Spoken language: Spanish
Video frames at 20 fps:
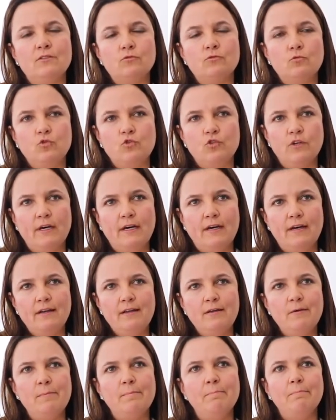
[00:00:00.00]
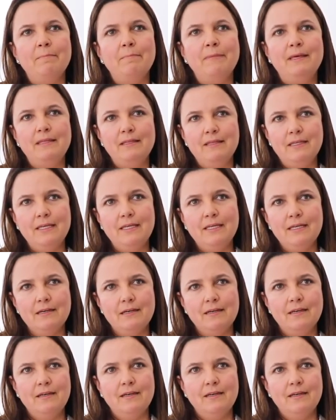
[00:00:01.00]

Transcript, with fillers: escuchar, medir,